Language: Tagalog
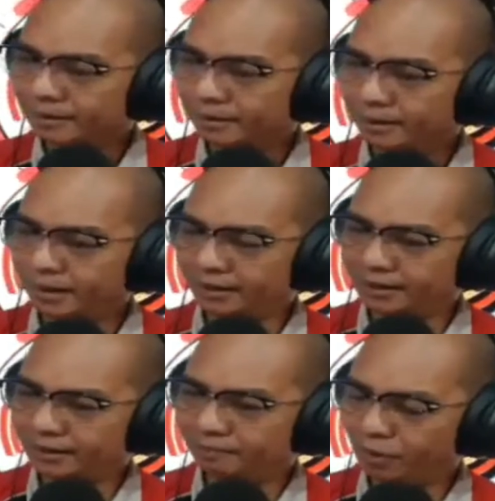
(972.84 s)
And
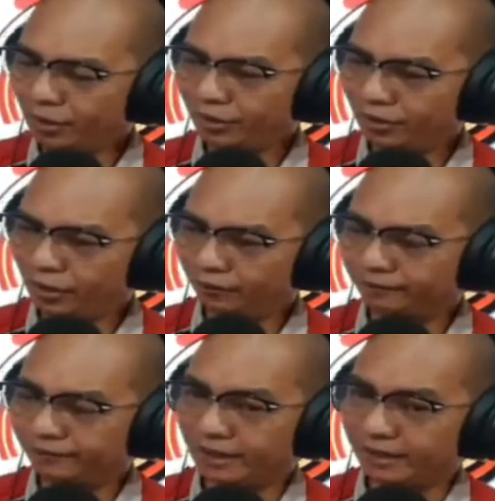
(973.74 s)
the board of
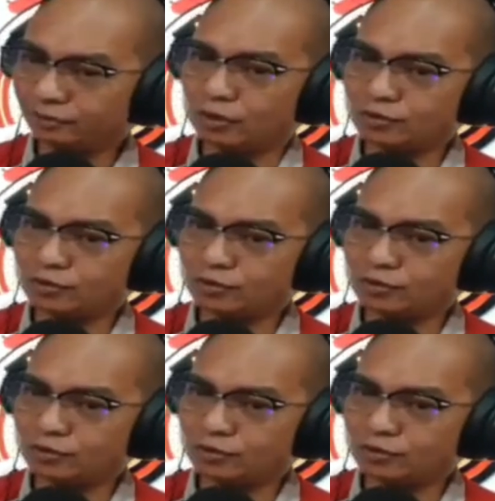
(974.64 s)
directors or